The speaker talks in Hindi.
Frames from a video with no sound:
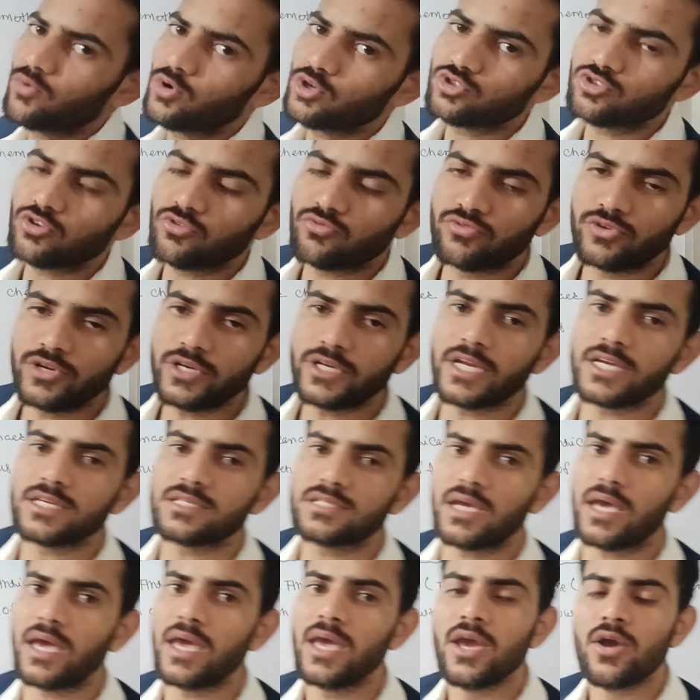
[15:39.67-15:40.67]
कि वो जो
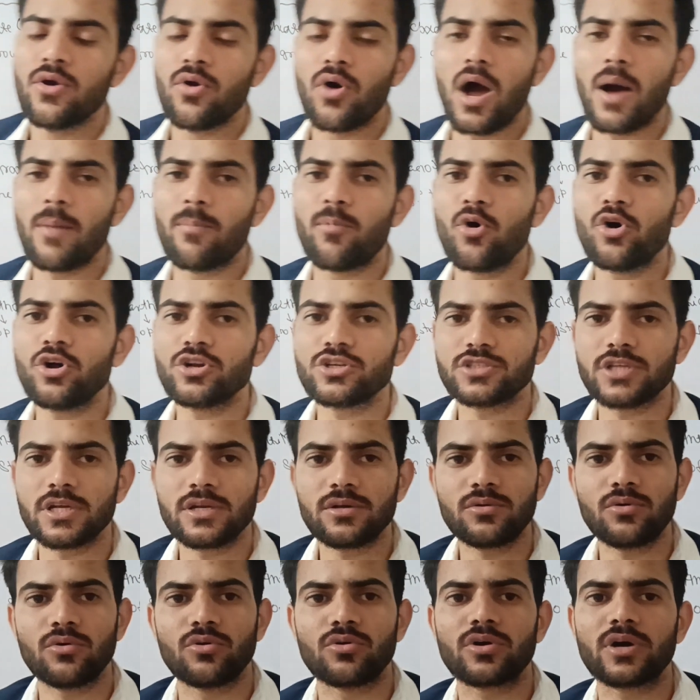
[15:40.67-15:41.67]
फीटस है
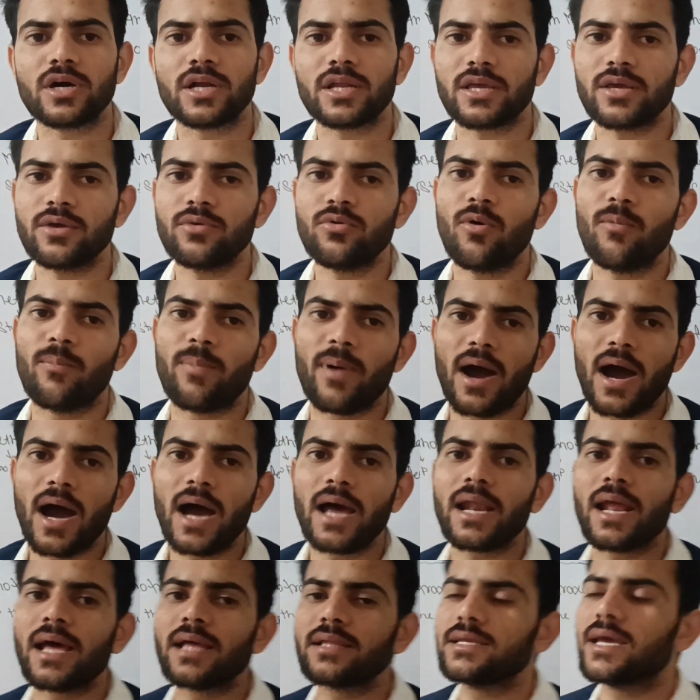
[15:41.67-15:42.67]
अबोर्शन होकर के वो
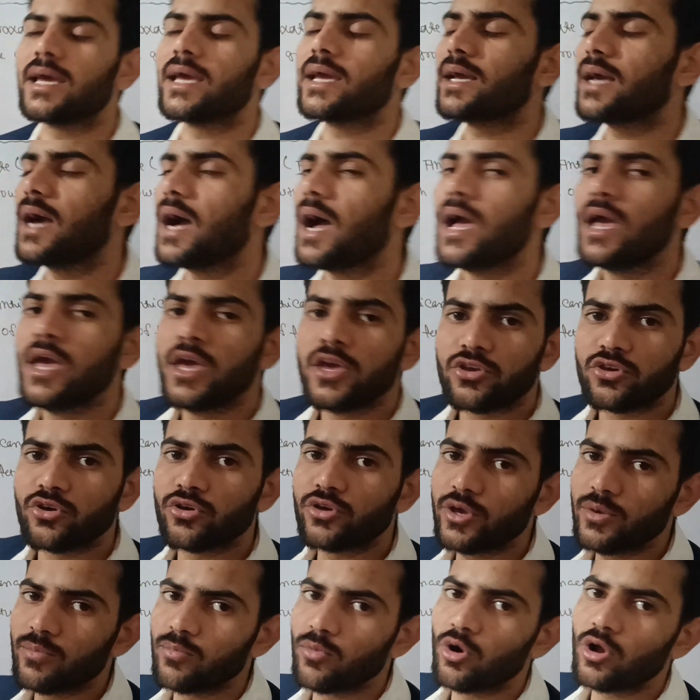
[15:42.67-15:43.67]
बाहर आ जाएगा
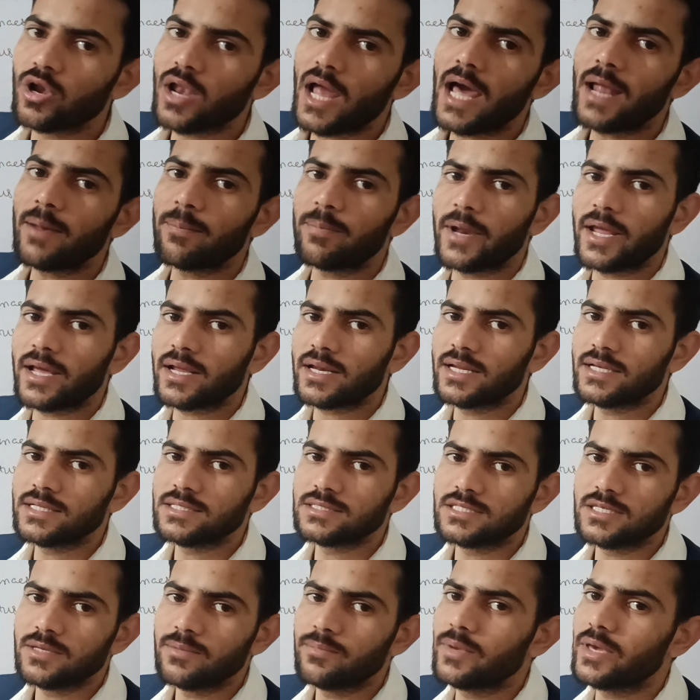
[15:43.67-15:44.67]
क्योंकि मोलार
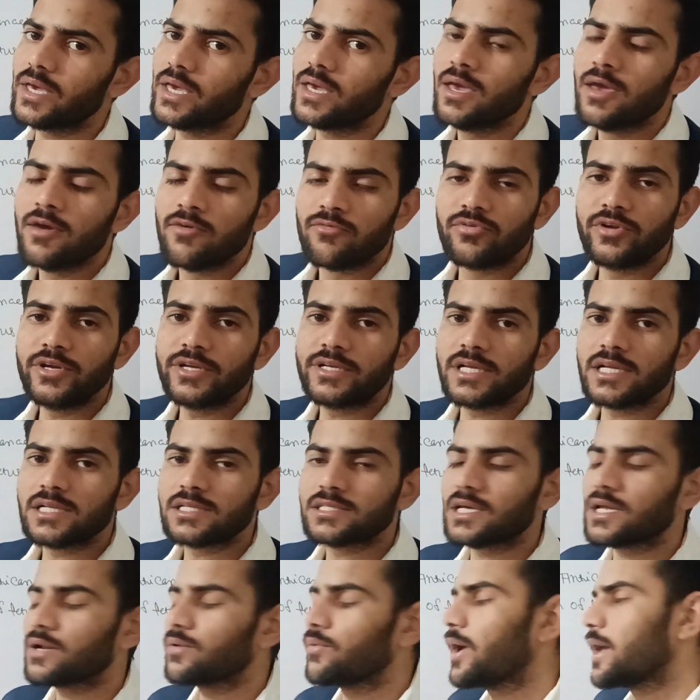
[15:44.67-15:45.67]
प्रेगनेंसी में फीटल
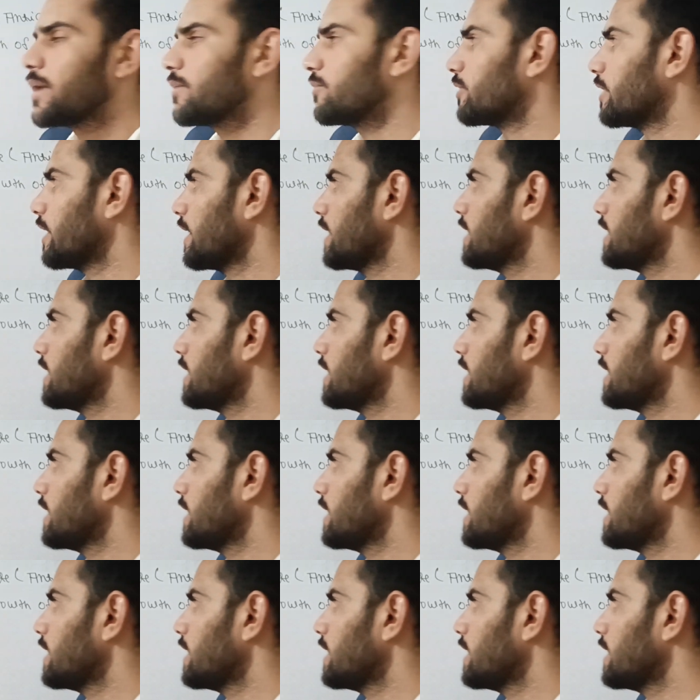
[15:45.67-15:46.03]
सर्वाइव